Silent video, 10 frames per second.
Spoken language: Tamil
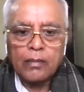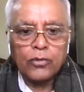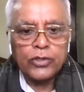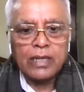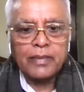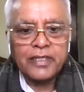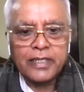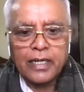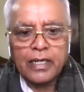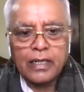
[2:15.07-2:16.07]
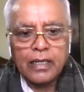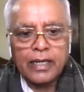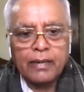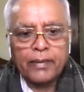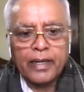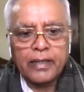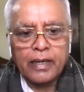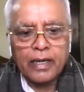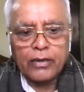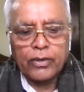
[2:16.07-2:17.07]
முதலமைச்சர்
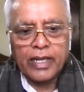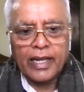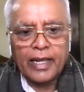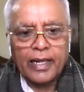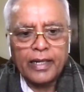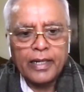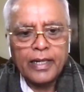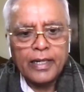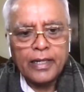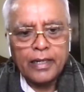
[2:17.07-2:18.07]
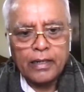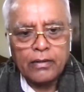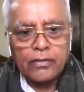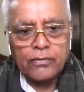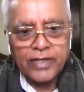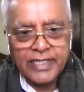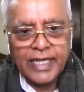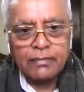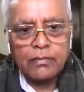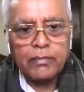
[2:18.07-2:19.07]
எடப்பாடியாருடைய
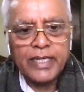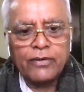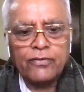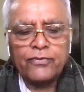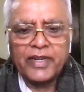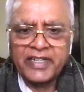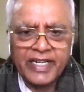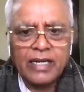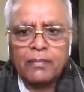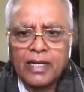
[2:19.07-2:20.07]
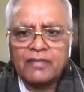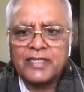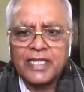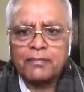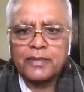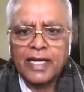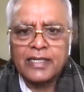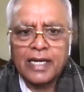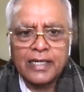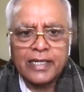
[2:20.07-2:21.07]
விஜயம் மிகவும் வெற்றிகரமான விஜயம் தான்
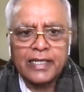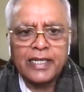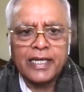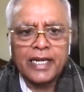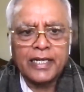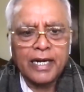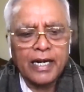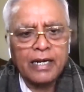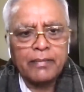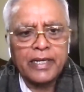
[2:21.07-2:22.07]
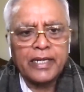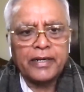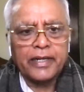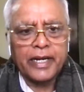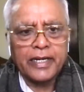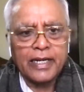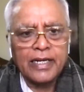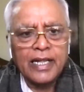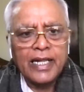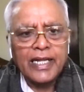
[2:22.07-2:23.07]
நான் கருதுகிறேன் காரணம் என்ன என்று கேட்டால்
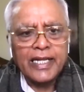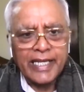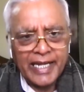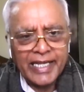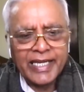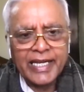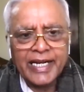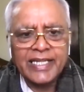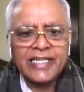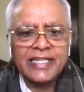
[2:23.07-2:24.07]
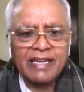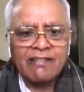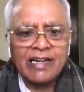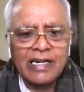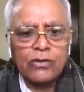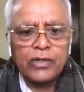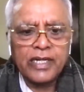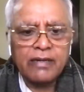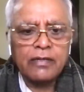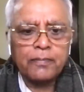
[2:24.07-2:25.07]
எனக்கு கிடைத்த தகவல்கள் ஒரு
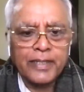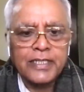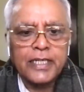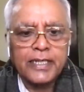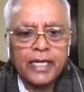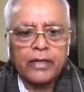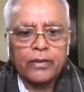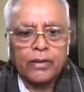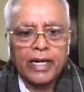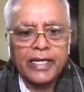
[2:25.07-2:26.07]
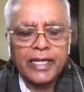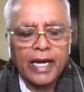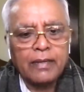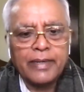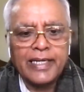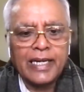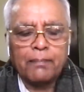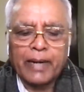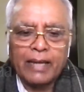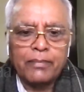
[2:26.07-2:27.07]
இருபது பர்சன்ட் தான் இருக்கும் அங்கு யாருமே இல்லை
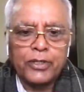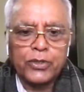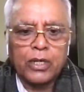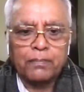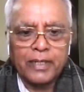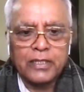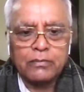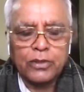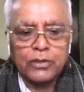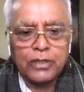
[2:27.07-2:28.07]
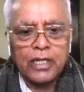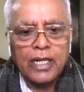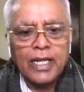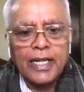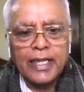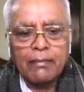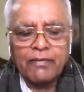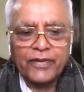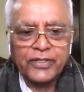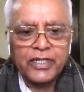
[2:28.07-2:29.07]
பிரைம் மினிஸ்டரோட பேசும்போது நம்ம
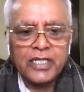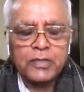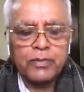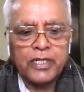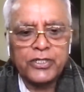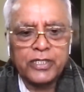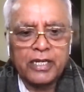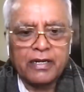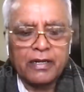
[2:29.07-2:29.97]
ஃபிஷரிஸ் மினிஸ்டர்